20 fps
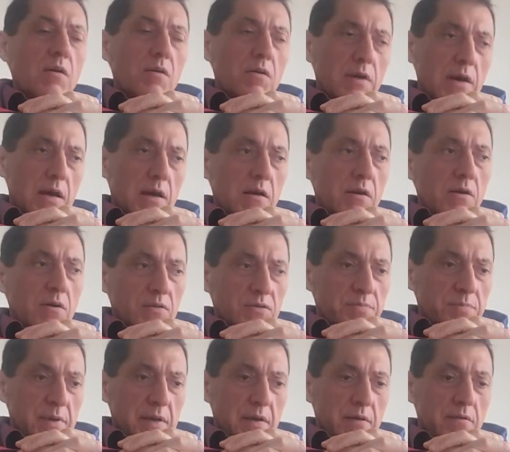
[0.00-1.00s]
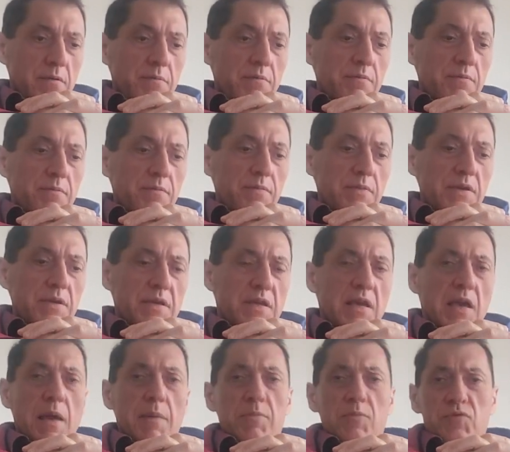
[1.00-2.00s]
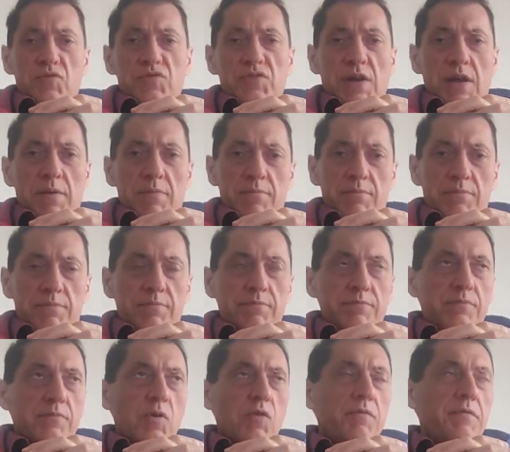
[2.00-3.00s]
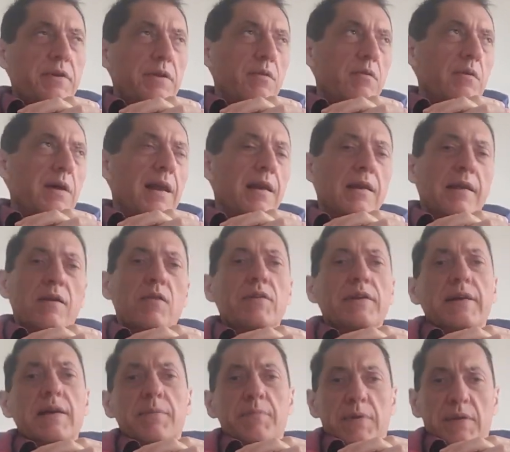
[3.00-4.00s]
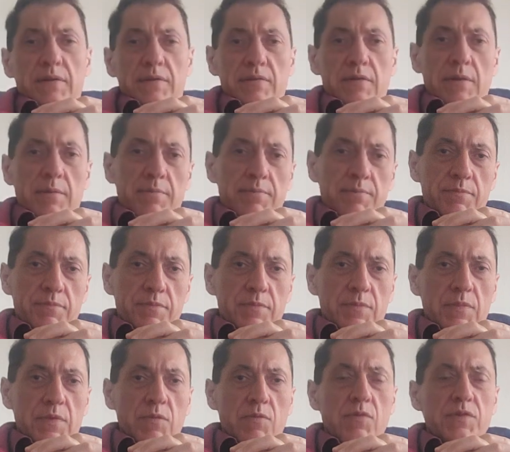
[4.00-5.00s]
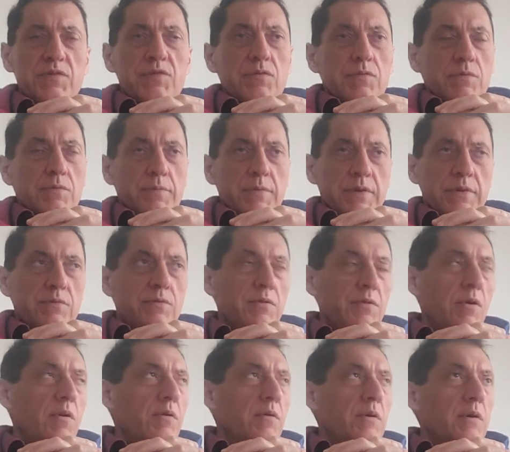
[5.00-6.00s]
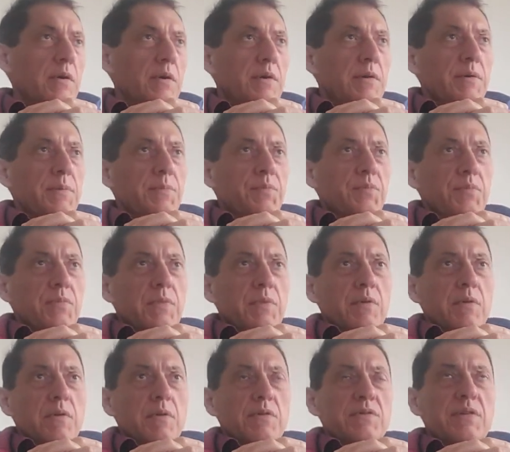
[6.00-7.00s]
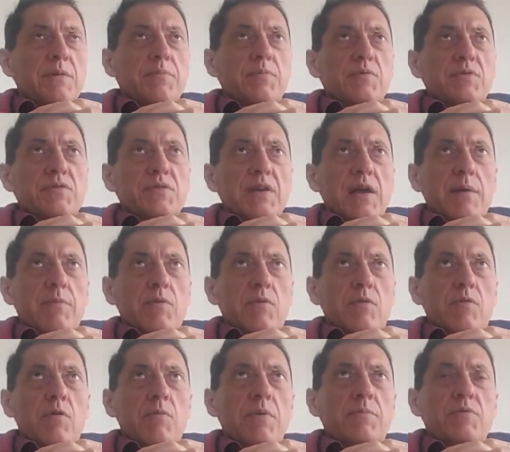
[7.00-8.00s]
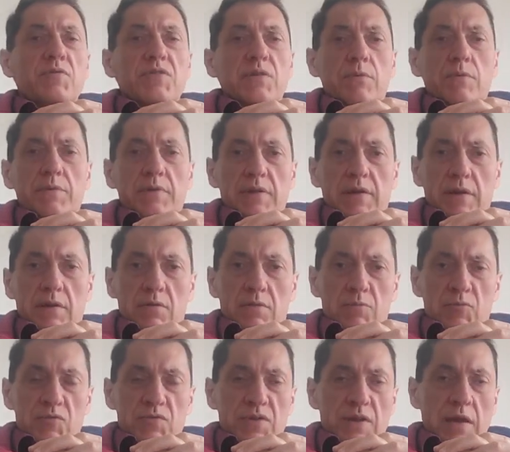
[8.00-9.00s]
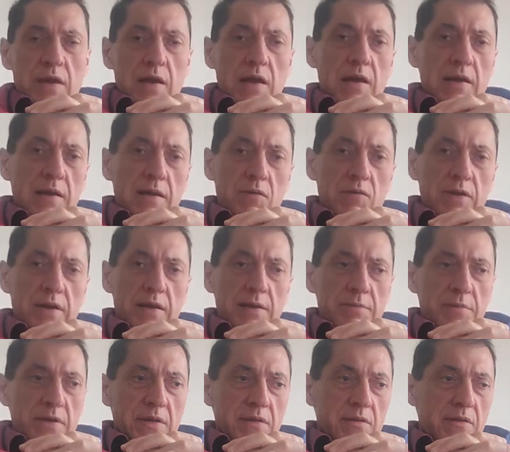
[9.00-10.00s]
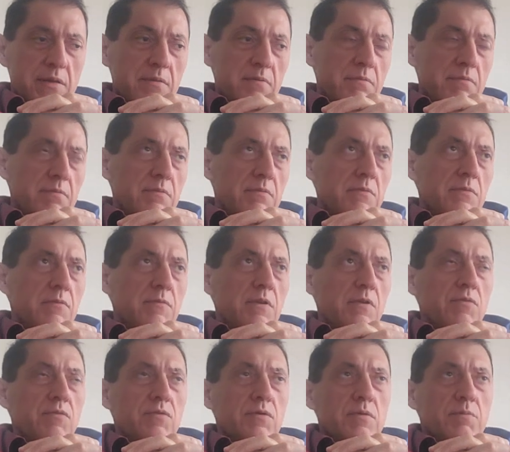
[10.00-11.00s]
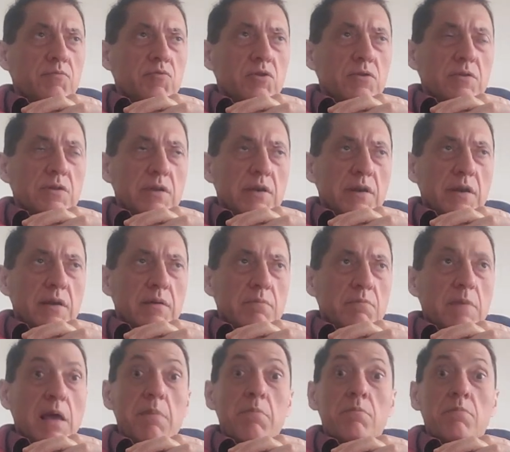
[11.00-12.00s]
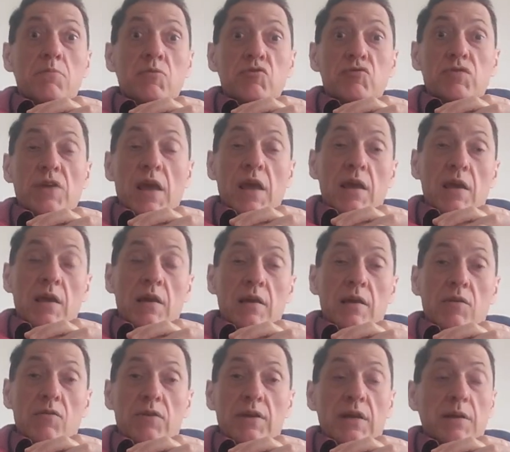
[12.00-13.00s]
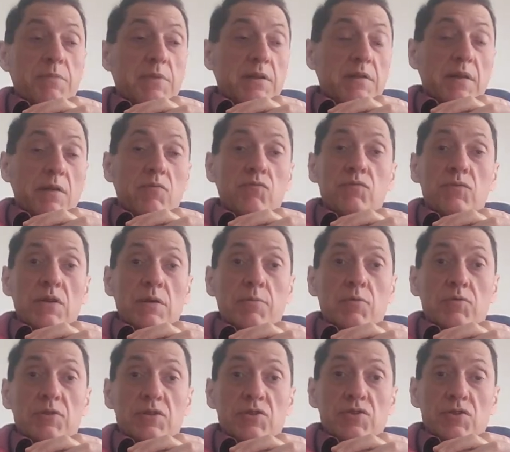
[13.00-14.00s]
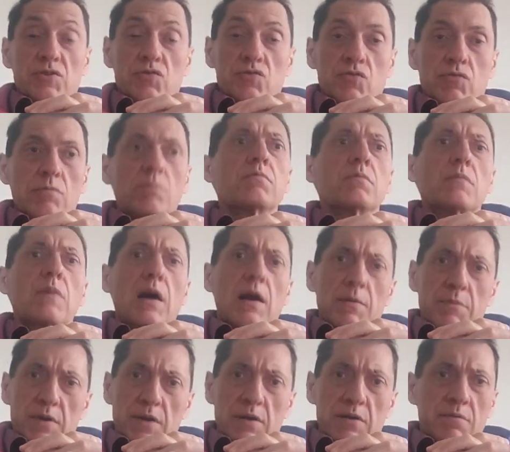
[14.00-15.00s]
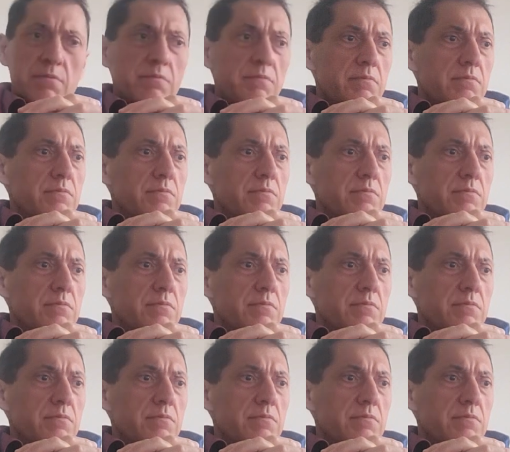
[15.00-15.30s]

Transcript: Ora lo spiego. Chi è Mosè? Ovvero, allegoricamente, in questo momento, no? Cosa possiamo, come possiamo vederlo Mosè allegoricamente? Qualcuno può dire, beh, Mosè allegoricamente è un tipo di Gesù. Amen,